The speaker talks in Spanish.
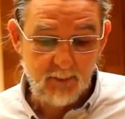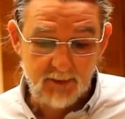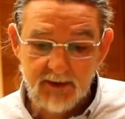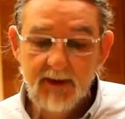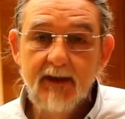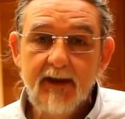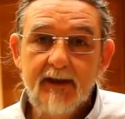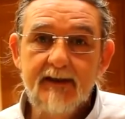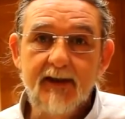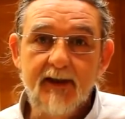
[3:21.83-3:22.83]
pues
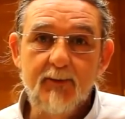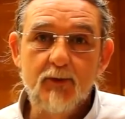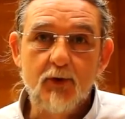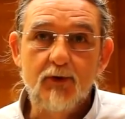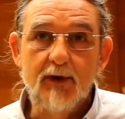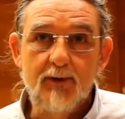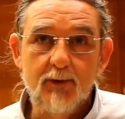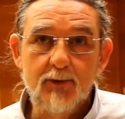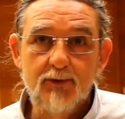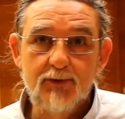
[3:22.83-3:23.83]
seguiremos
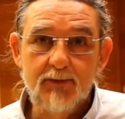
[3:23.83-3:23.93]
contando